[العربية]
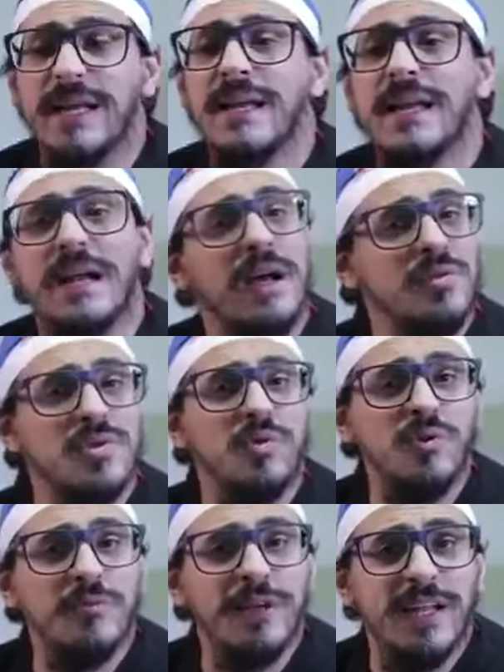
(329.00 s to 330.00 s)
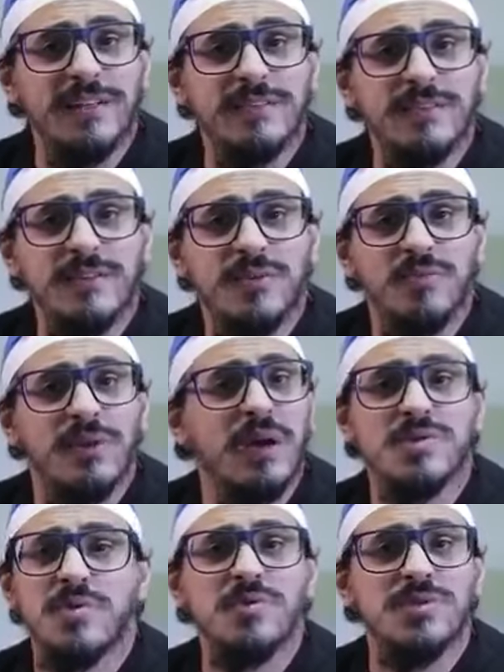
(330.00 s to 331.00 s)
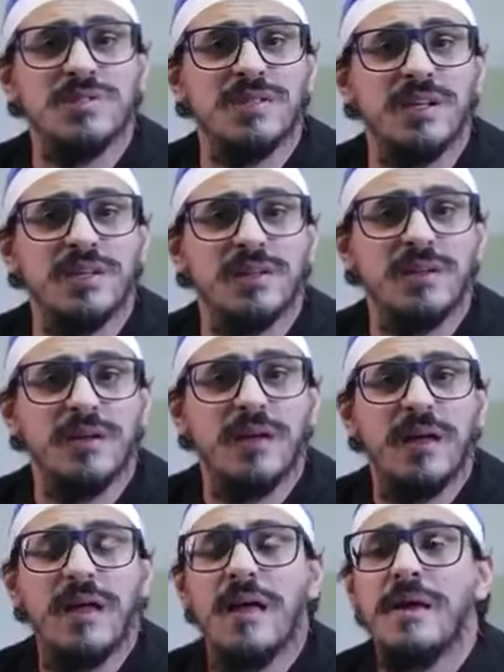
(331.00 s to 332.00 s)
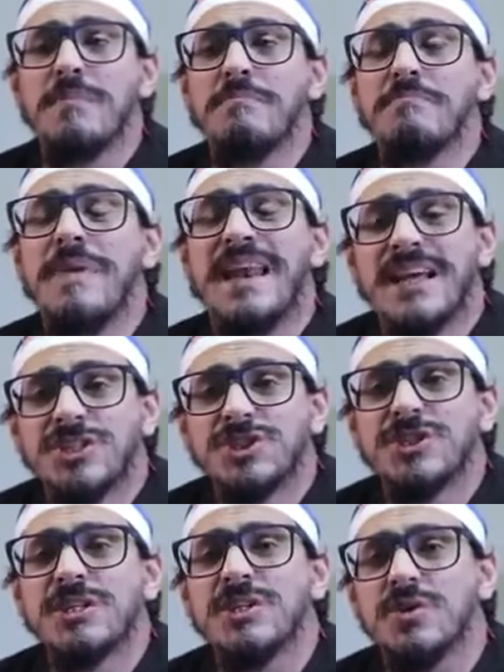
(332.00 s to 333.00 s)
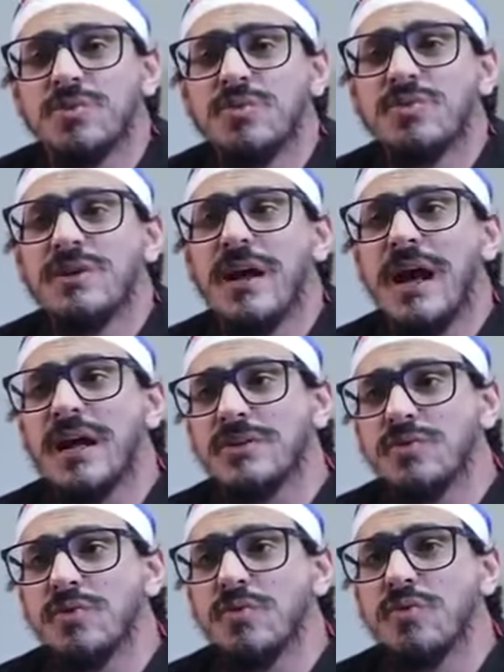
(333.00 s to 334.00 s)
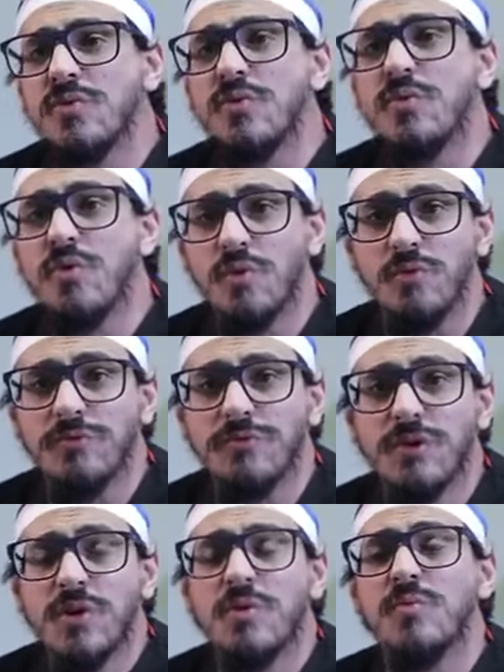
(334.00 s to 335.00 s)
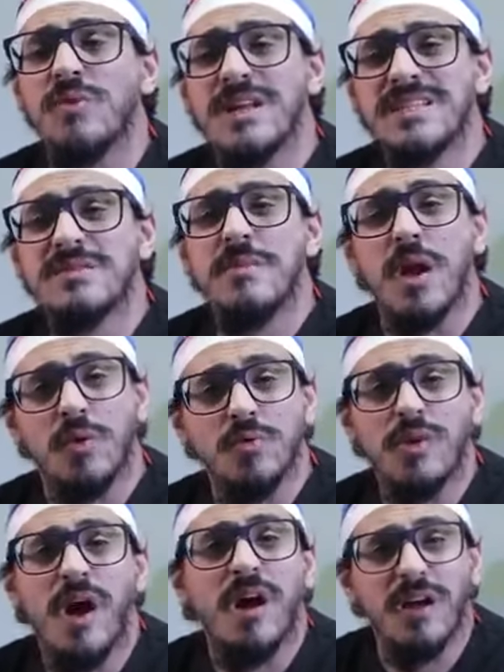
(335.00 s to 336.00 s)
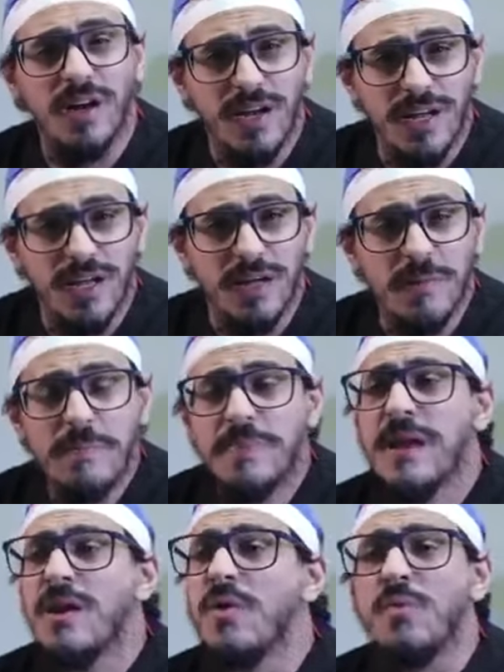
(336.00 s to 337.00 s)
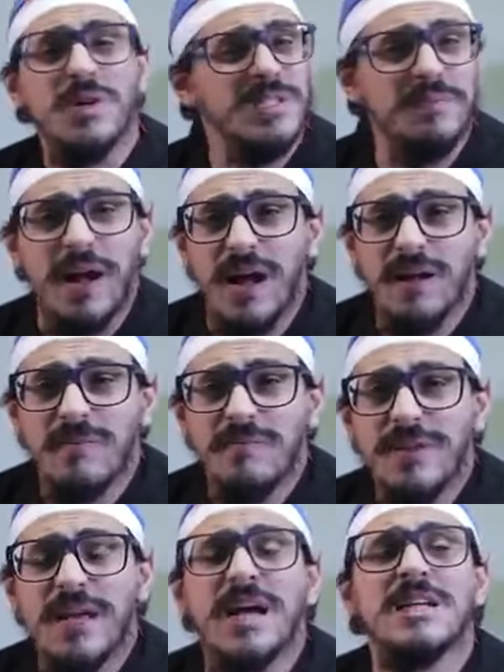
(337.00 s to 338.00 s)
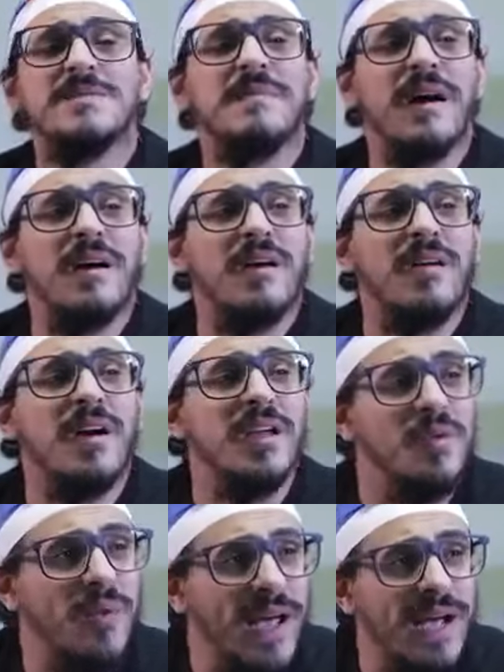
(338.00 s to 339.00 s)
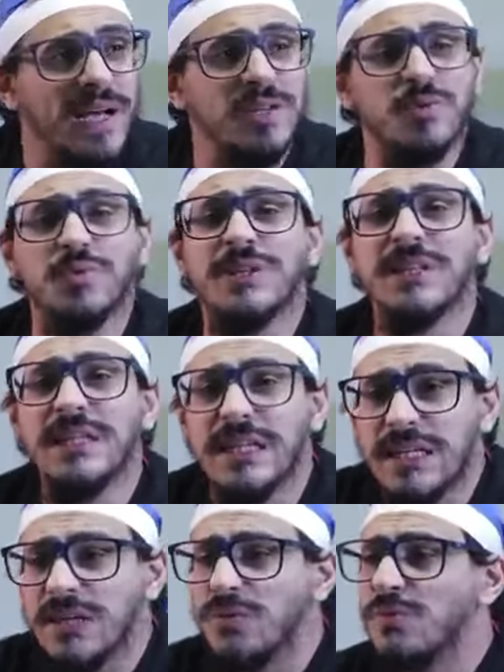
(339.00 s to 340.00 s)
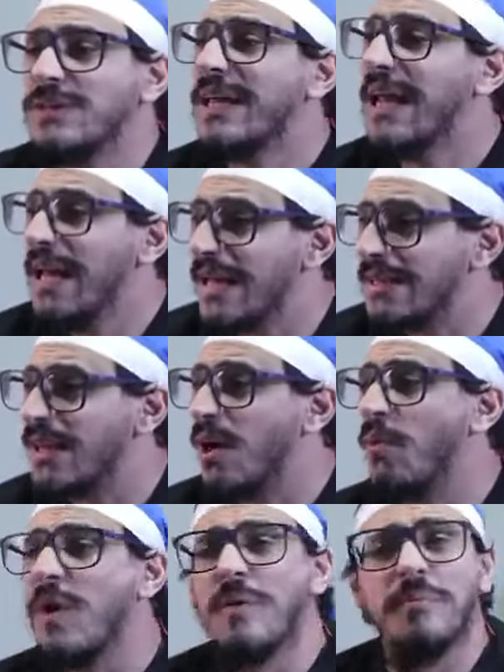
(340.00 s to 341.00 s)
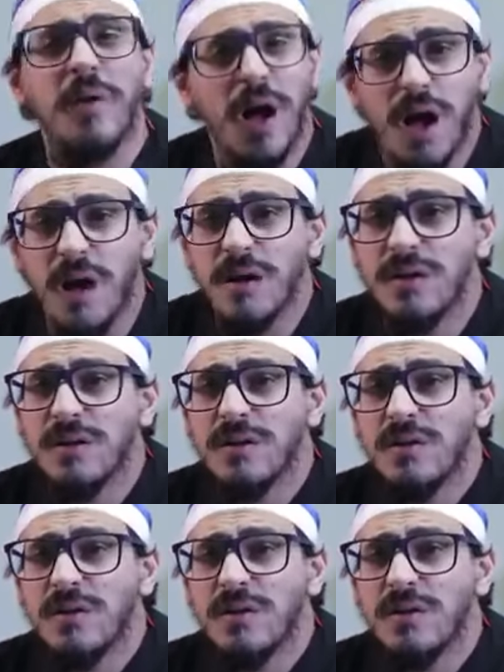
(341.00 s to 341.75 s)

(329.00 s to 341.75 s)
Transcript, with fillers: لكن اللي انا عاوز اقوله للبنات واللي عاوز اقوله للستات بلاش يكون عندكم خوف ولازم اكون عقلانيه واسمع اسمع راي واحد واثنين وثلاثه واربعه